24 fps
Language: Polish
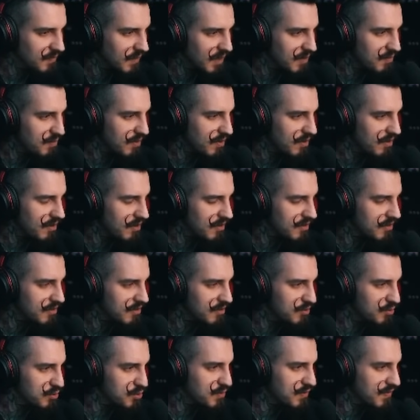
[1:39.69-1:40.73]
Bo
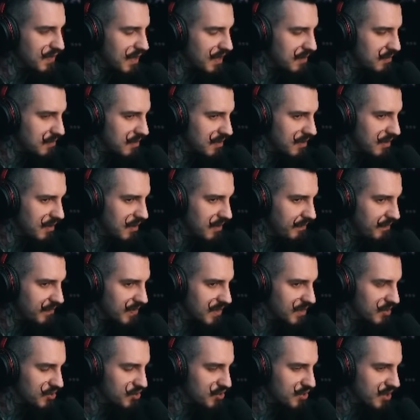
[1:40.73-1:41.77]
już wiemy,
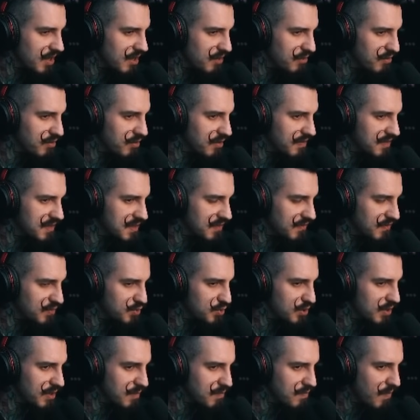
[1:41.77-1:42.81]
że ludzie
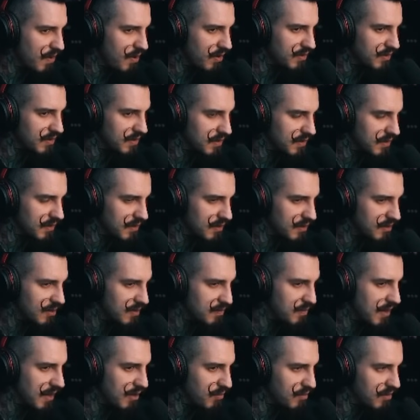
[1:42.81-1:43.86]
stworzyli mody do
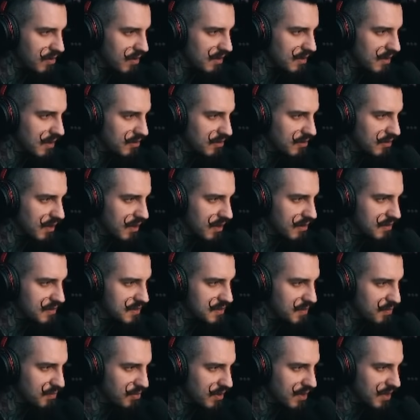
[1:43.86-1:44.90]
Palworlda
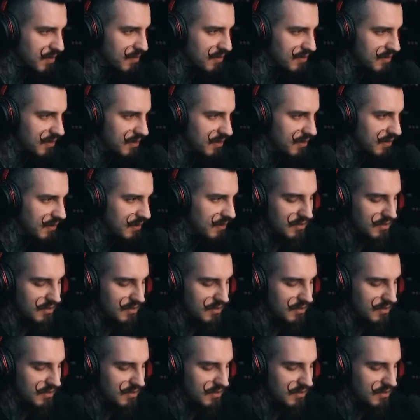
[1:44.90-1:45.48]
dodające Pokémony.